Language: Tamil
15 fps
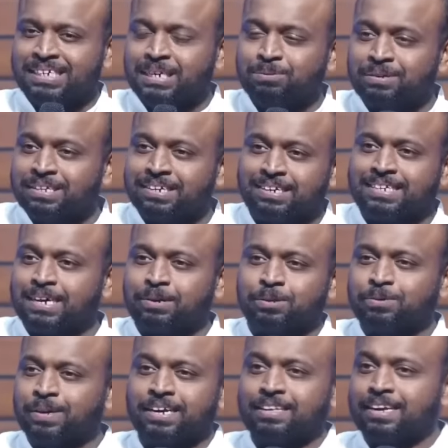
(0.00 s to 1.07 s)

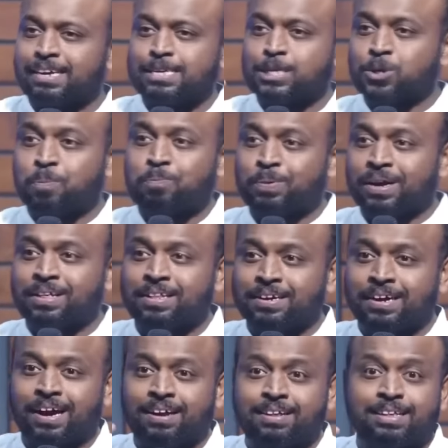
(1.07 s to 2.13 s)
இருபத்தெட்டாவது வயதில்
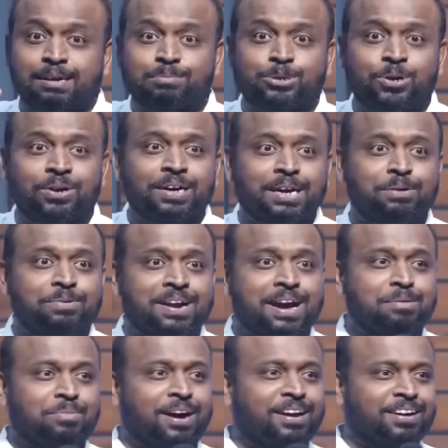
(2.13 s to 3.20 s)
சொப்பனத்துக்கு அர்த்தம்
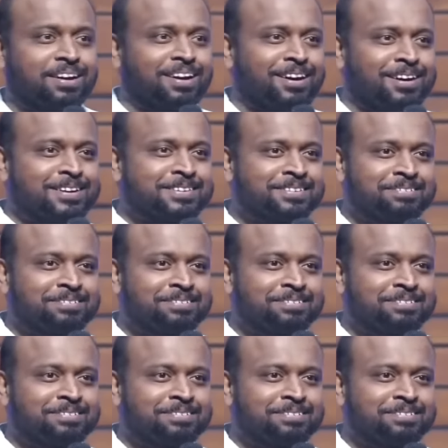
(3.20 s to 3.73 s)
சொல்லுகிறவனாய் மாறுகிறான்